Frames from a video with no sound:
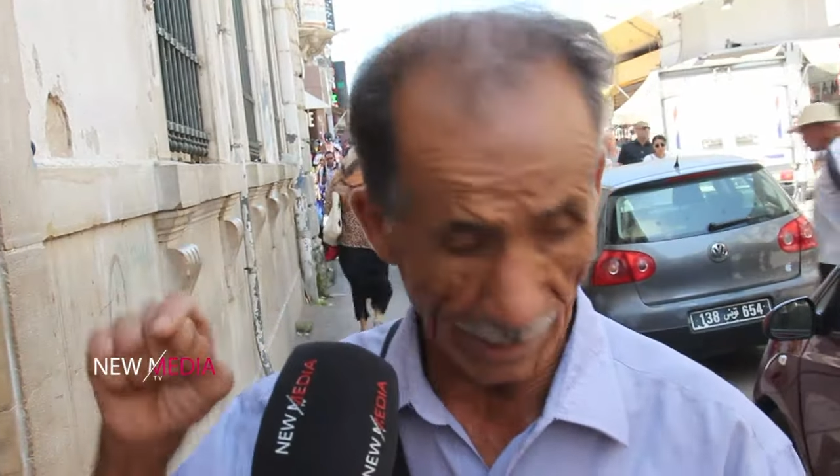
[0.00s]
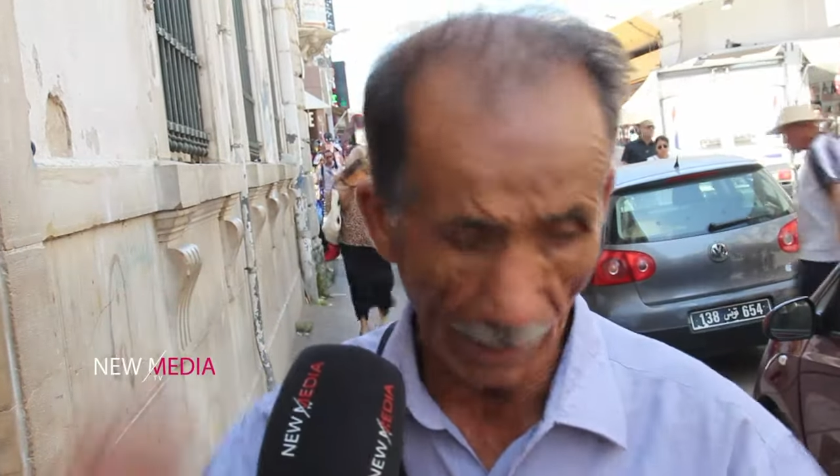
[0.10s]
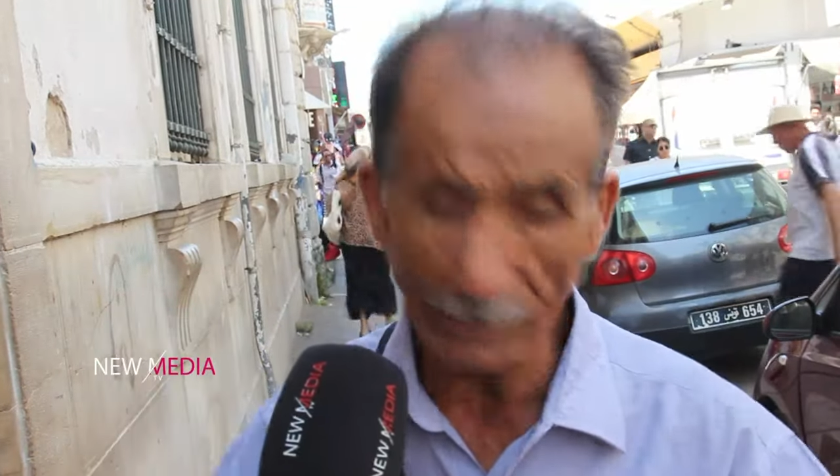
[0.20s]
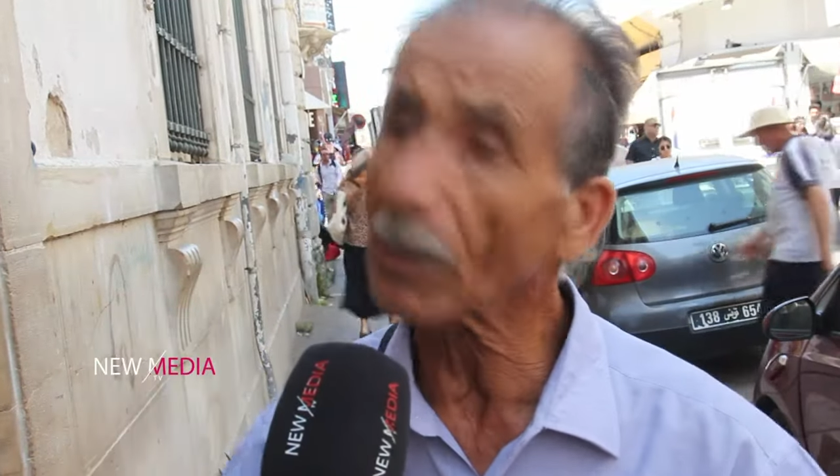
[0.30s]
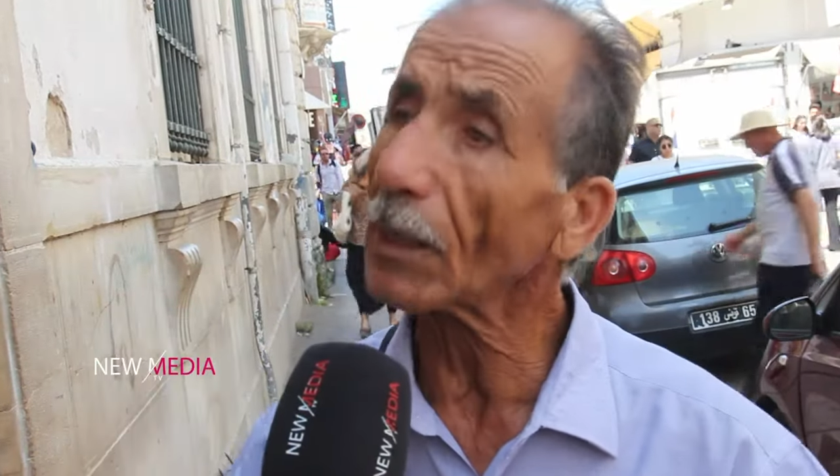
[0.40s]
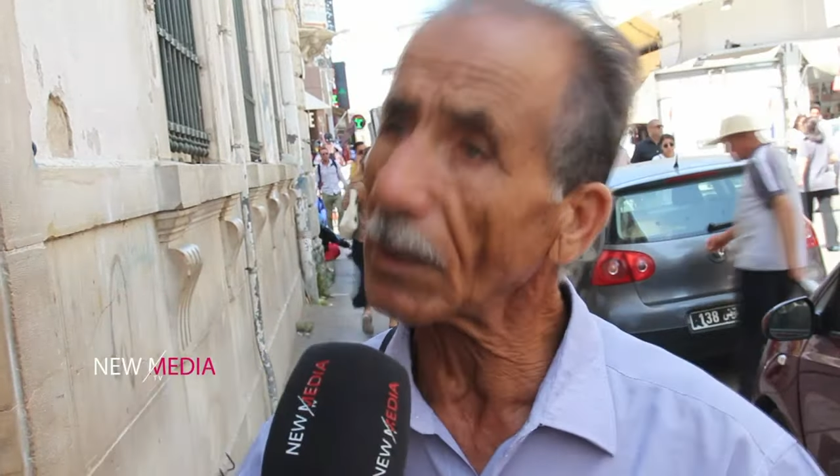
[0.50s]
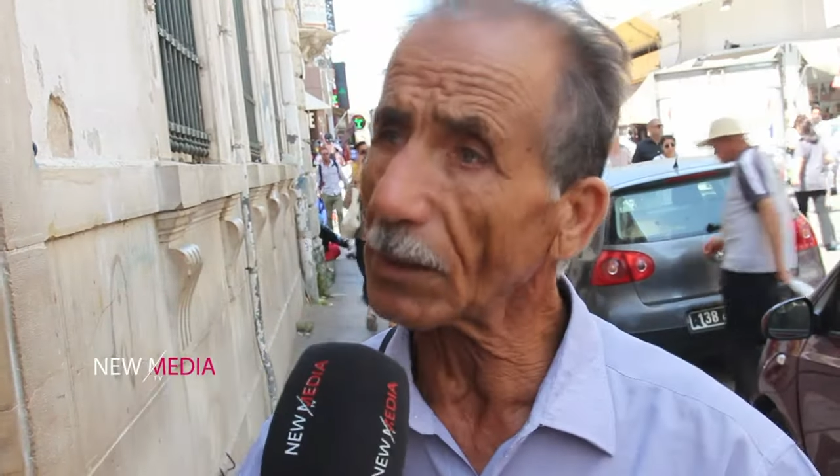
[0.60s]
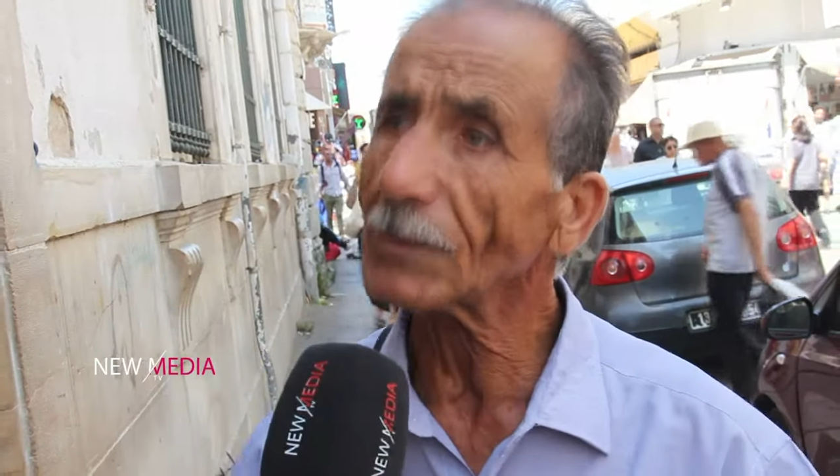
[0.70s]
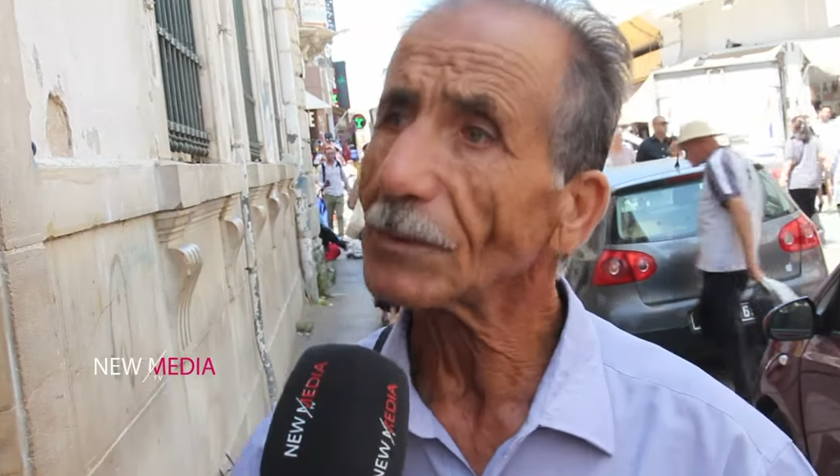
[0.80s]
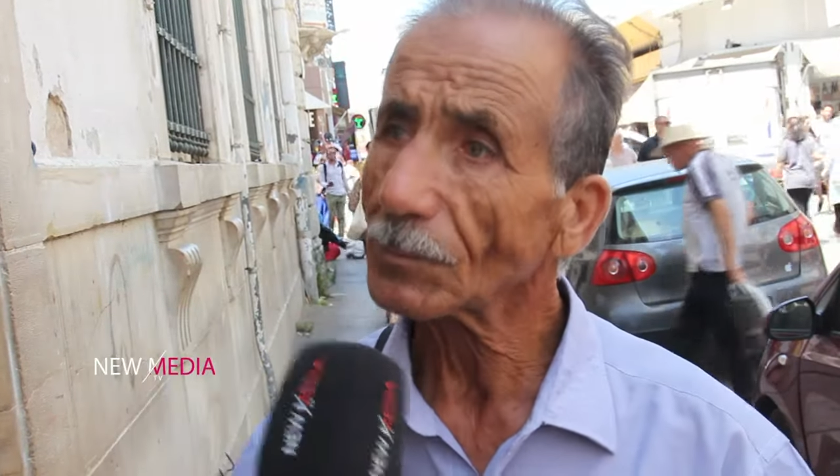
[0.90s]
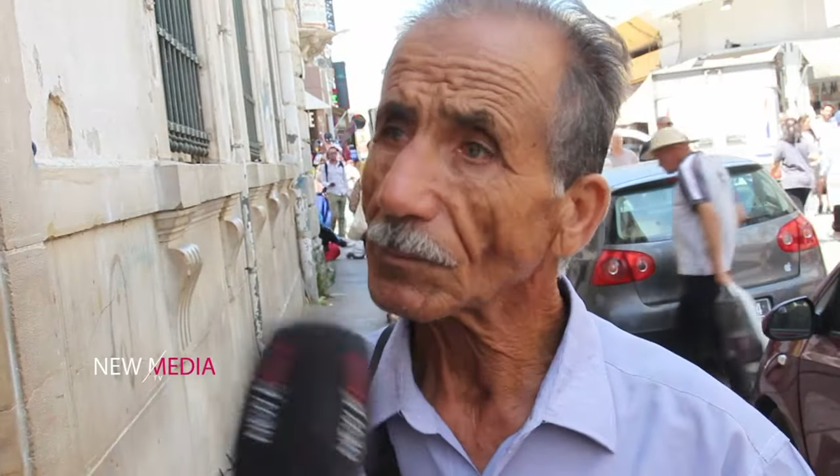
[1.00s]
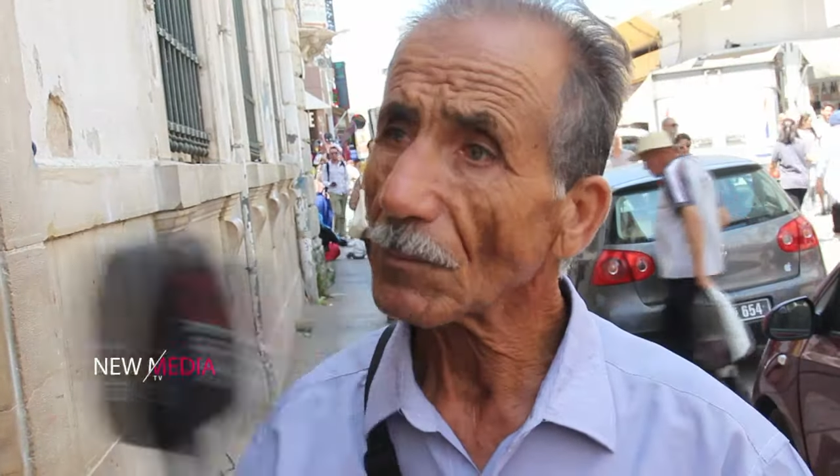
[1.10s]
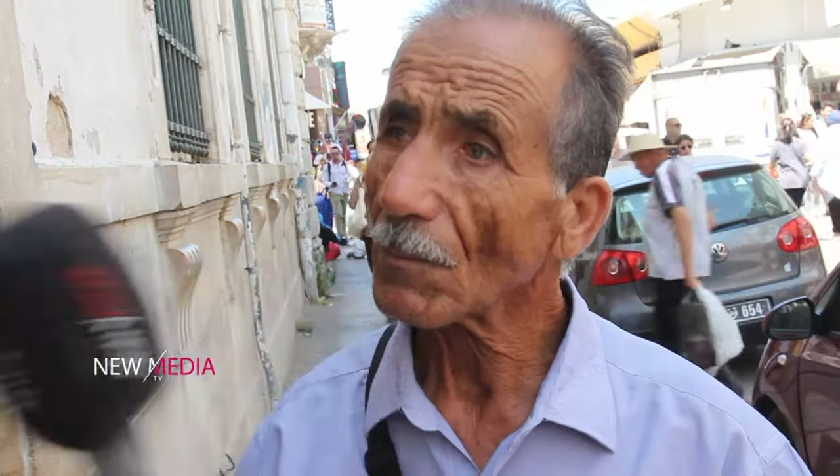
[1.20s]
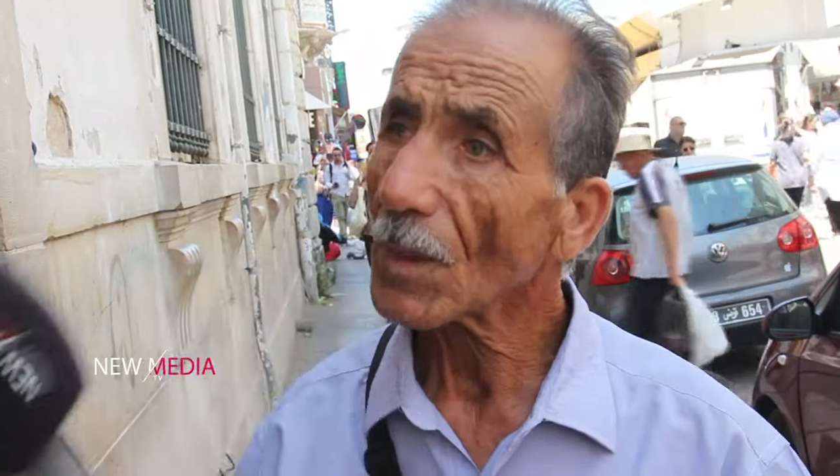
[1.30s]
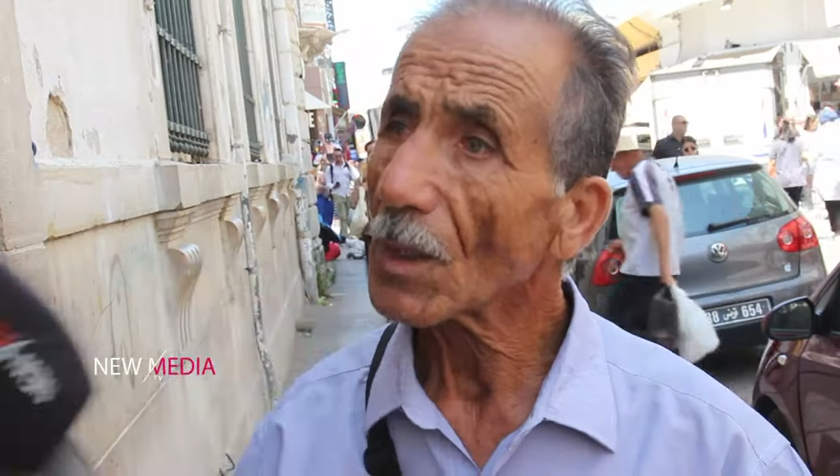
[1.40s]
لحد الان
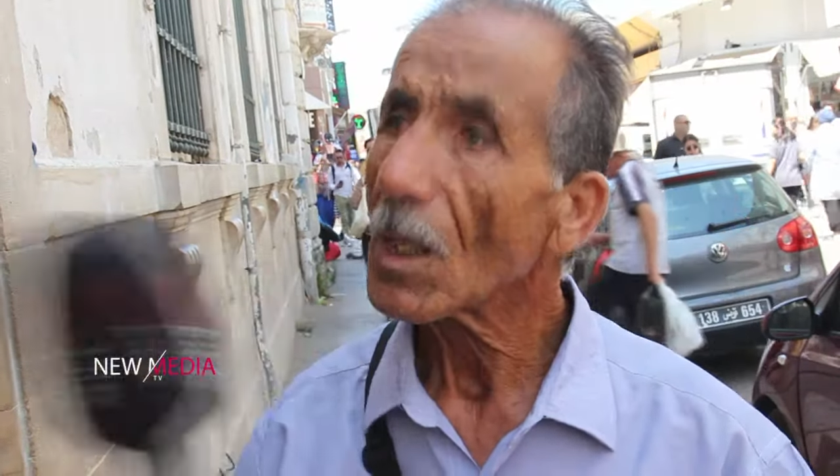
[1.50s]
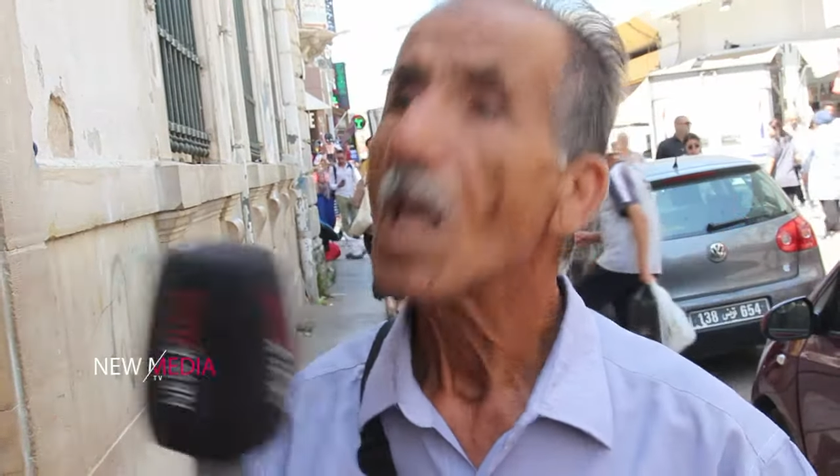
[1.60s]
اليوم